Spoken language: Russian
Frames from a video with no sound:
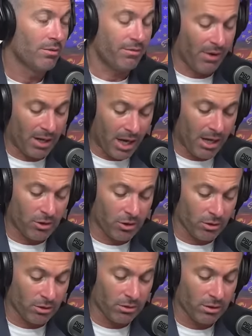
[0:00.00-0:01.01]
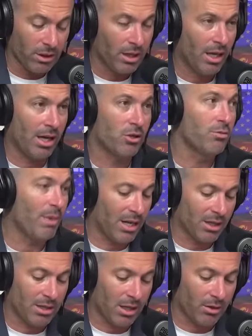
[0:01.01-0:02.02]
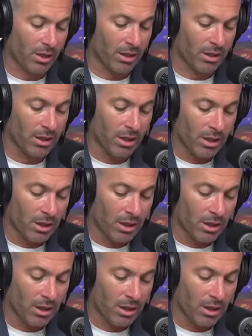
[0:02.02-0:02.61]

финансовая и гуманитарная.